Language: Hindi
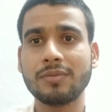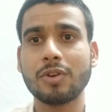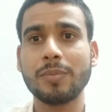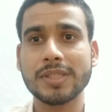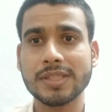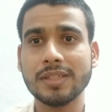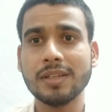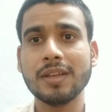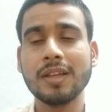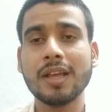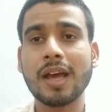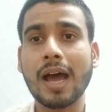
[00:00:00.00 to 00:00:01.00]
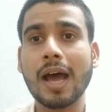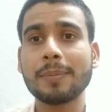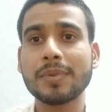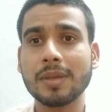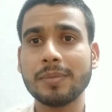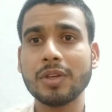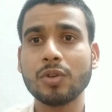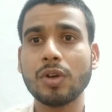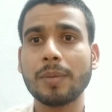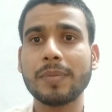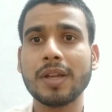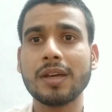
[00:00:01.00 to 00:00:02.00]
इन्फॉर्मेशन आप सभी को
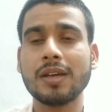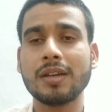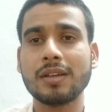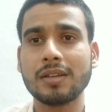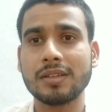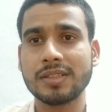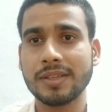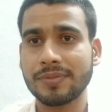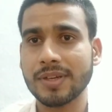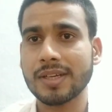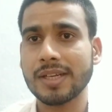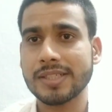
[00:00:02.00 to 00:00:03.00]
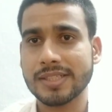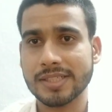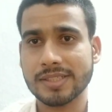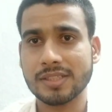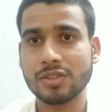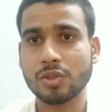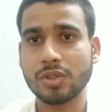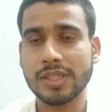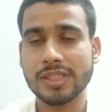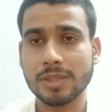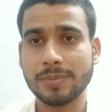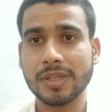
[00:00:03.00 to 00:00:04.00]
अपना सेफ्टर रजिस्ट्रेशन जो
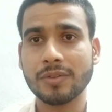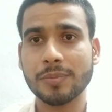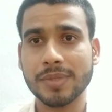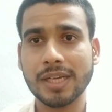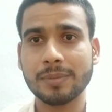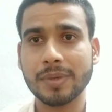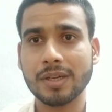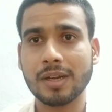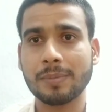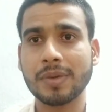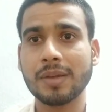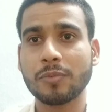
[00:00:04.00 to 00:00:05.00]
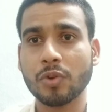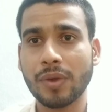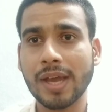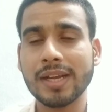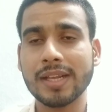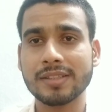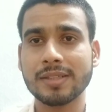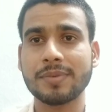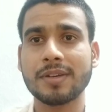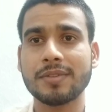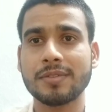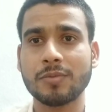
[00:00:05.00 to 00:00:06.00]
डी शिपिंग की वेबसाइट पर अपना प्रोफाइल है
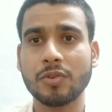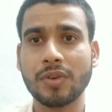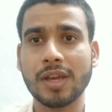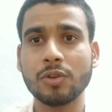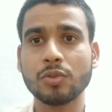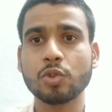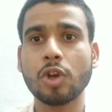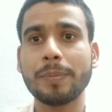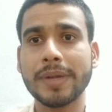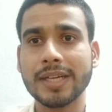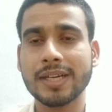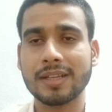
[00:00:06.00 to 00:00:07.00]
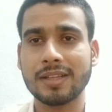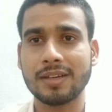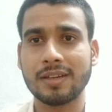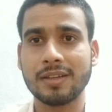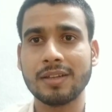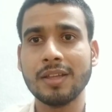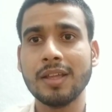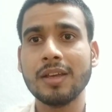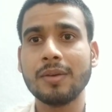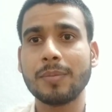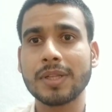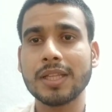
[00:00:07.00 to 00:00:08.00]
सेफ्टर प्रोफाइल उसको अपडेट कर देना है
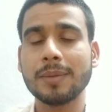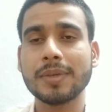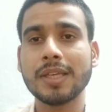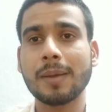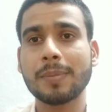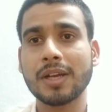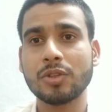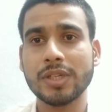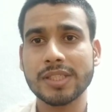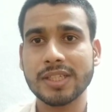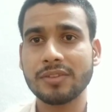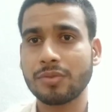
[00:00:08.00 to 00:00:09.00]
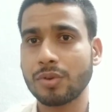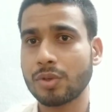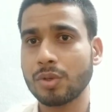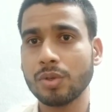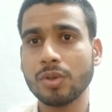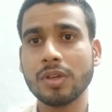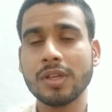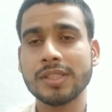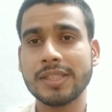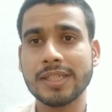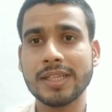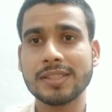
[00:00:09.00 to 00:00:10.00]
मतलब कि आपका जो रिसेंट फोटो
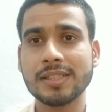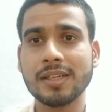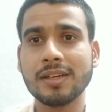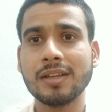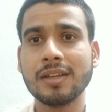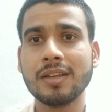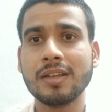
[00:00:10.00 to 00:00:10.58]
सिग्नेचर